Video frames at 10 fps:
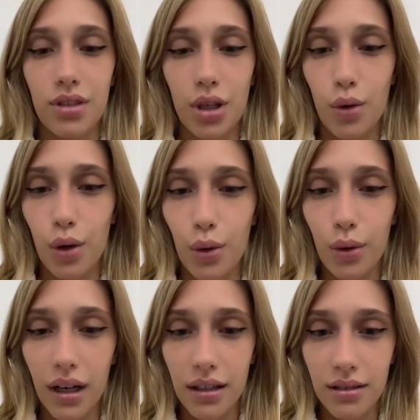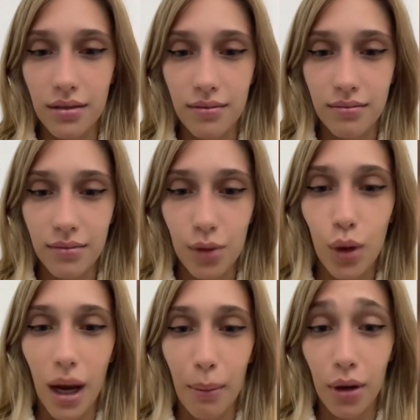Sí, obvio, Lucas.
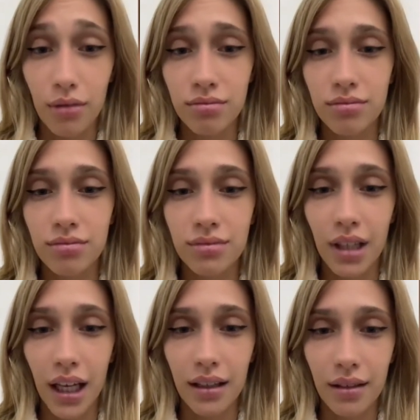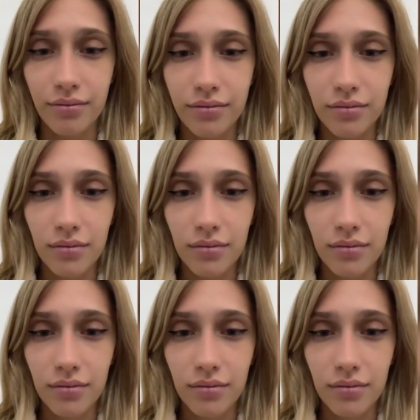Luca, perdón. Quédate.